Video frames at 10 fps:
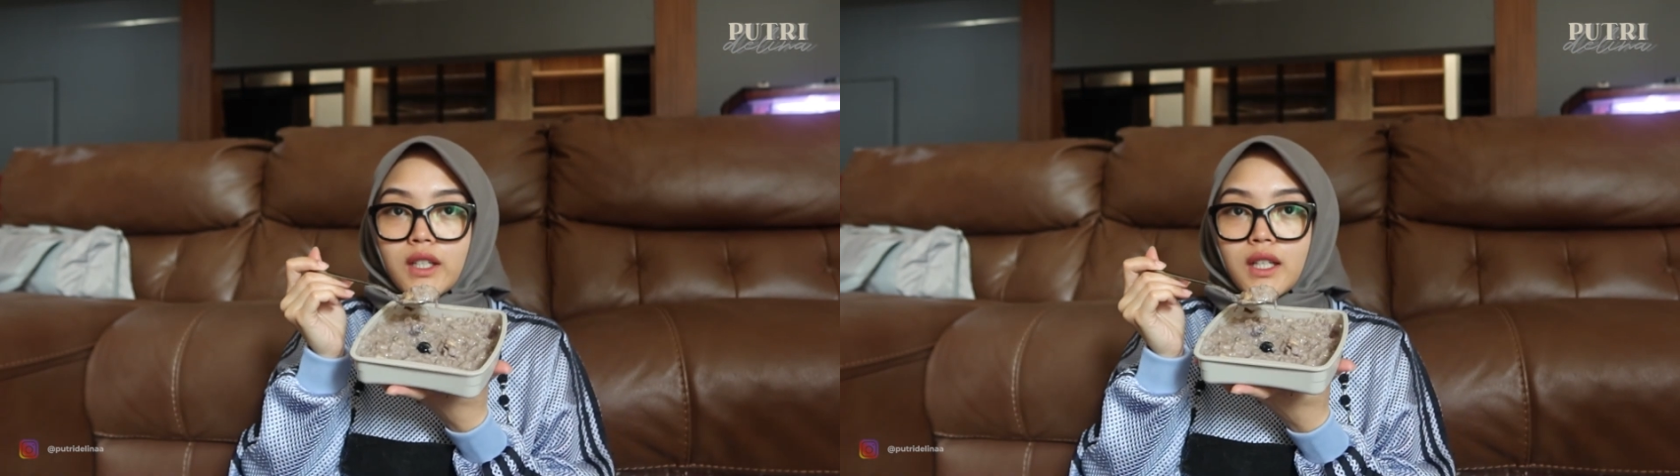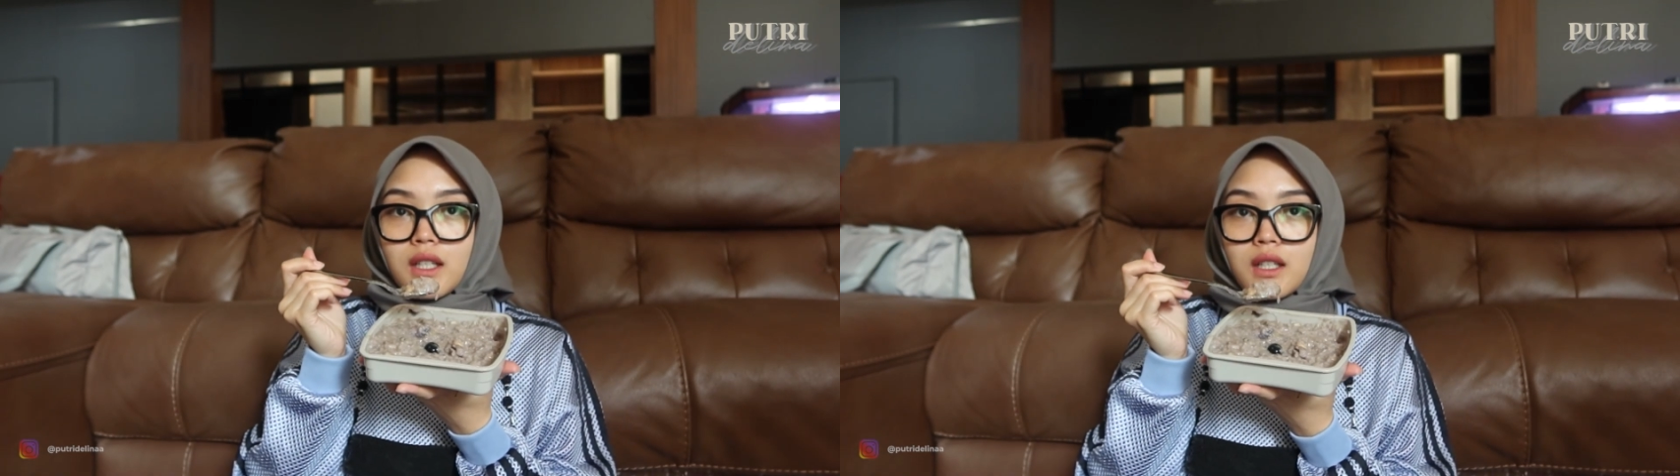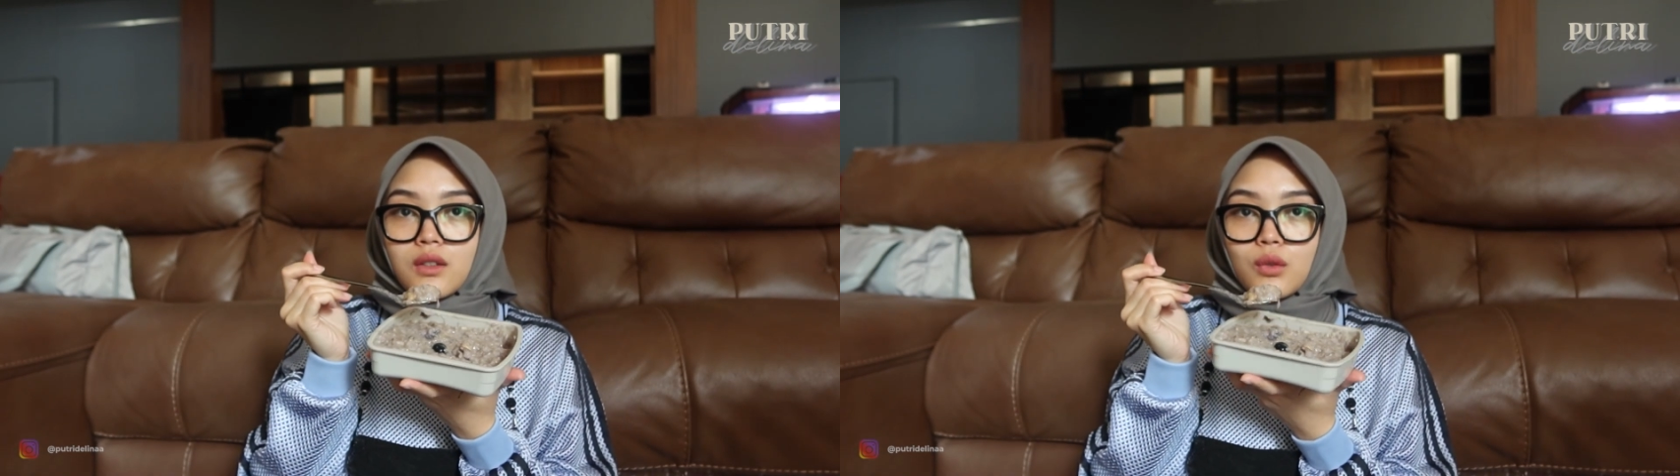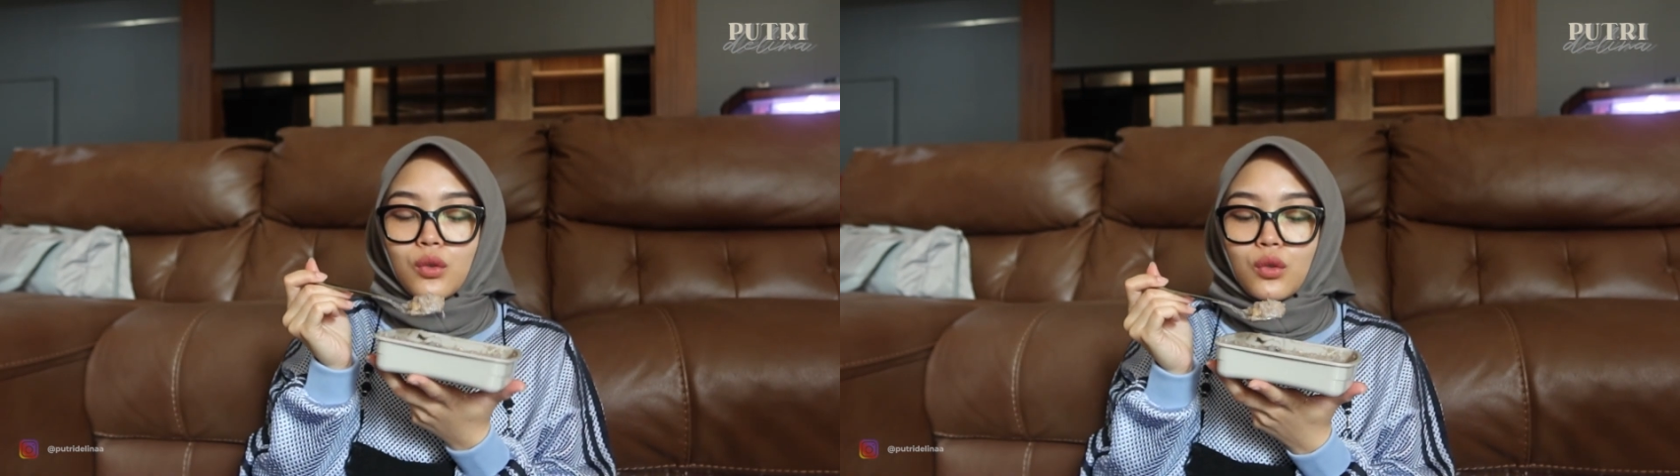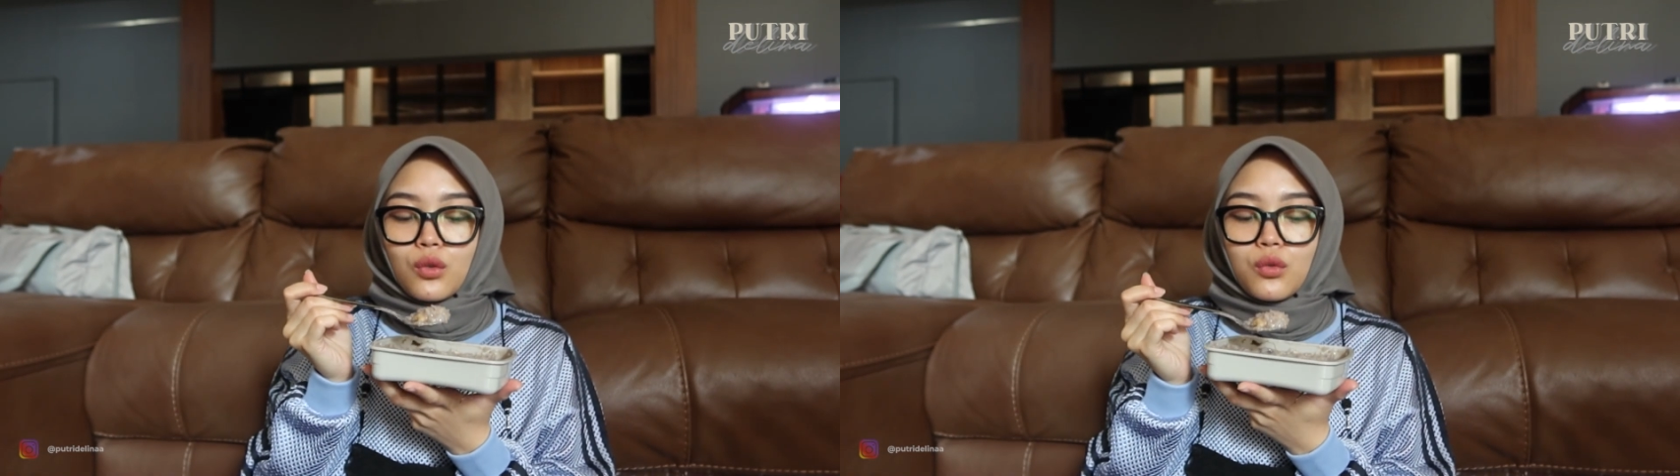kayak
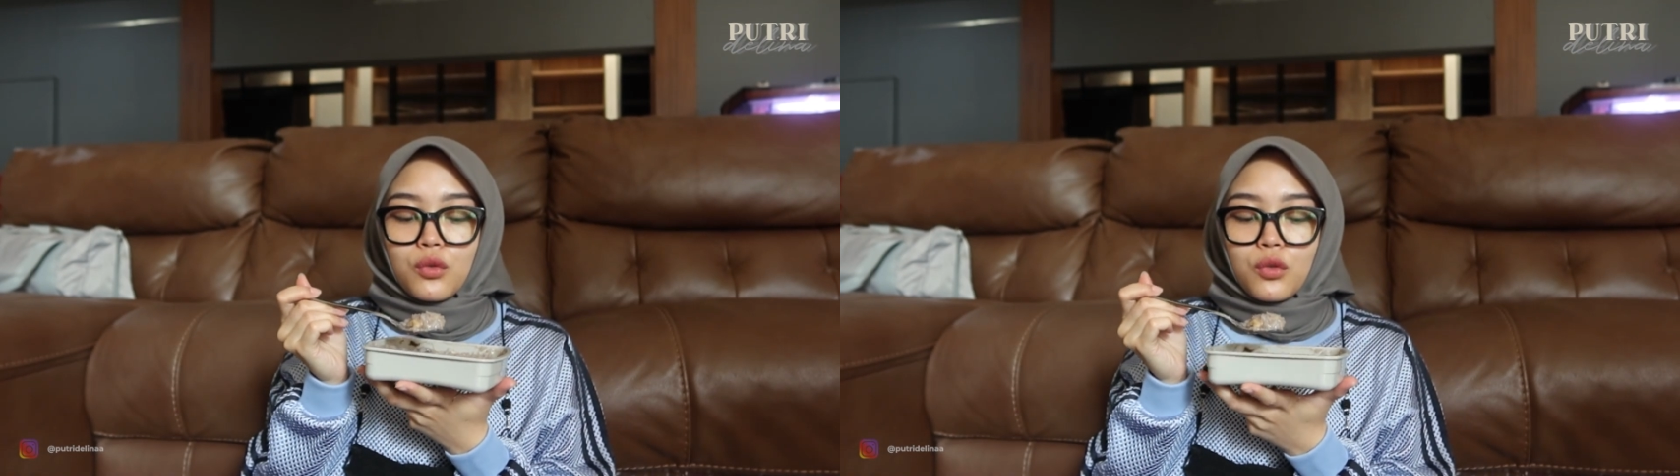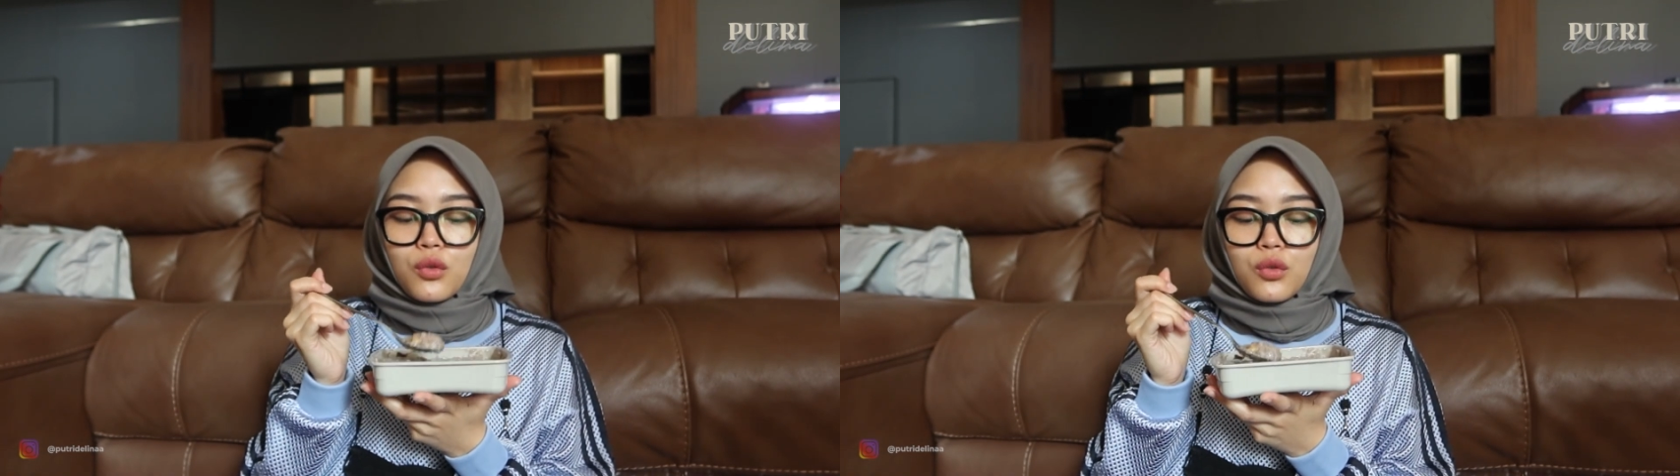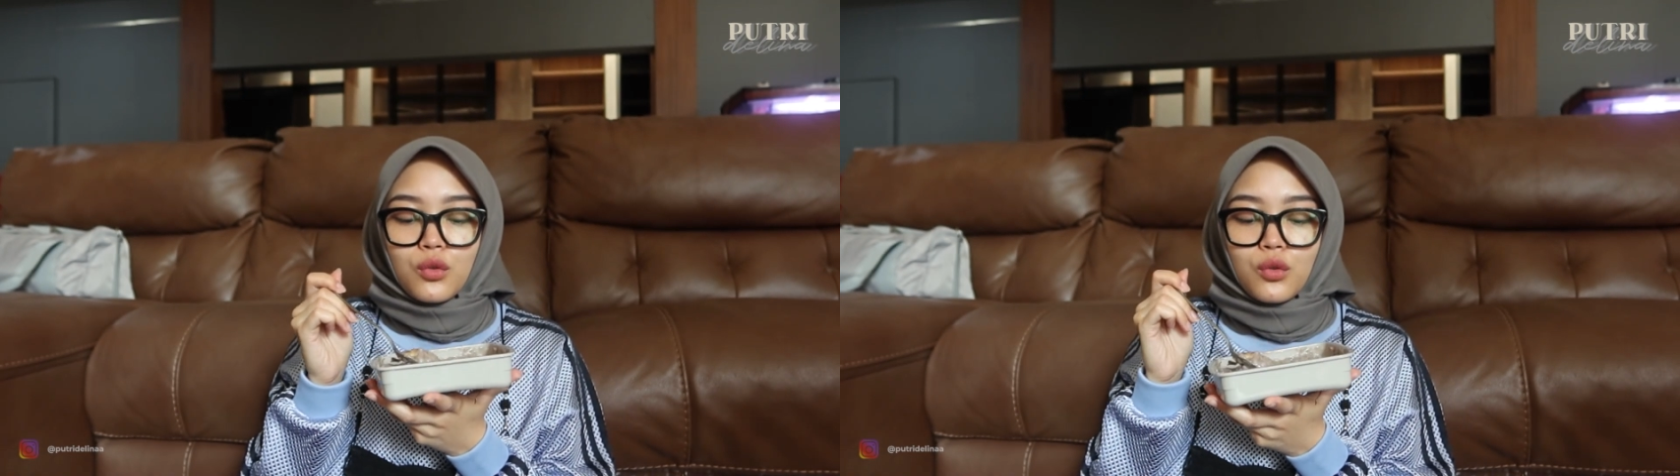ungu